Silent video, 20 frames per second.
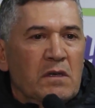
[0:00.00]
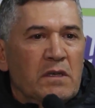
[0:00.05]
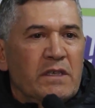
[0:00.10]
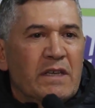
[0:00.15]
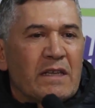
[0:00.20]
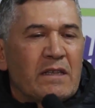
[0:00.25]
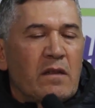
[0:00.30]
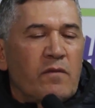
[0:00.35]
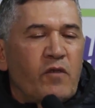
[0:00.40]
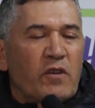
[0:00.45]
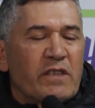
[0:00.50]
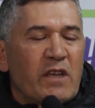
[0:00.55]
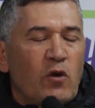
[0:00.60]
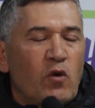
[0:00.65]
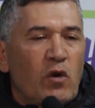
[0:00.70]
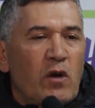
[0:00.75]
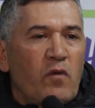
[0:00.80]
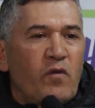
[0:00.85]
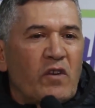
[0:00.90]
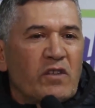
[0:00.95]
جات الفرصه
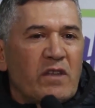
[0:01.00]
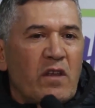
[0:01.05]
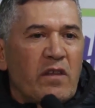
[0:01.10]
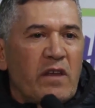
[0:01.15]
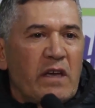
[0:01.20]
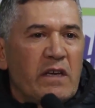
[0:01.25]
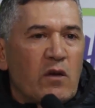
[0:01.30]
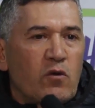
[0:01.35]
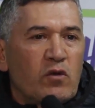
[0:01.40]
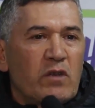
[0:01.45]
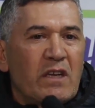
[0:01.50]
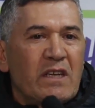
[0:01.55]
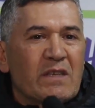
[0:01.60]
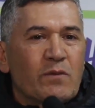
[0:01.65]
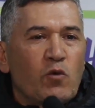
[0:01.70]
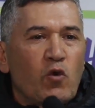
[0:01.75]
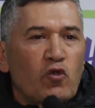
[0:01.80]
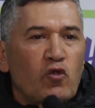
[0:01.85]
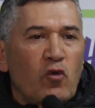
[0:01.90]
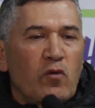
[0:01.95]
الاولى والفرصه الثانيه كنا
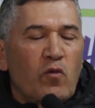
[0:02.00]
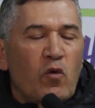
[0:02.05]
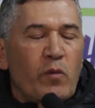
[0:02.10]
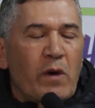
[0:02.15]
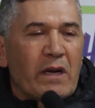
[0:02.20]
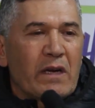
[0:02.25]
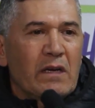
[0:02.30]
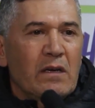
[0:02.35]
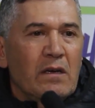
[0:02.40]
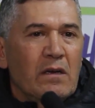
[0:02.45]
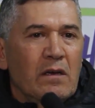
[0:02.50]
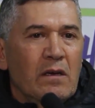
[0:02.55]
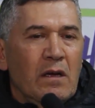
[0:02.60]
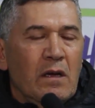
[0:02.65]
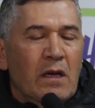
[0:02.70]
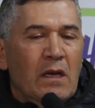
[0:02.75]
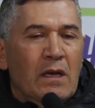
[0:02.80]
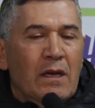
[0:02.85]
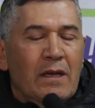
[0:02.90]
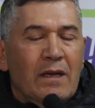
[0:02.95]
نجم نقتل المباراه
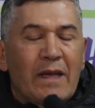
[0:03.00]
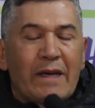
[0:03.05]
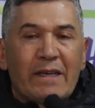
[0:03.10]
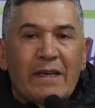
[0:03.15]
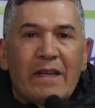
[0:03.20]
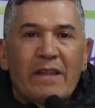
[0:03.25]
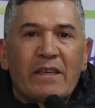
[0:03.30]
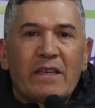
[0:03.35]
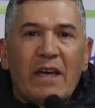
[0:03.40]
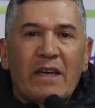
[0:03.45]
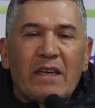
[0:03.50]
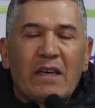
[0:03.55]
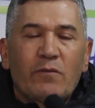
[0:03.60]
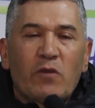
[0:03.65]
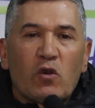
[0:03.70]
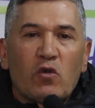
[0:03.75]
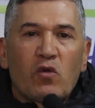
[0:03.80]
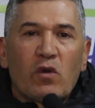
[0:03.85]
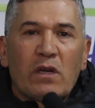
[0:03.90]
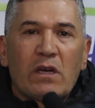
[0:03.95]
لكن هذيك احكام
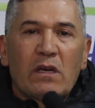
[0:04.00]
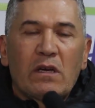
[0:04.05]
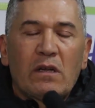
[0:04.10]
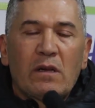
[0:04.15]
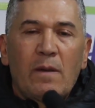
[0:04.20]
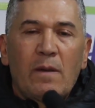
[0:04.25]
الكره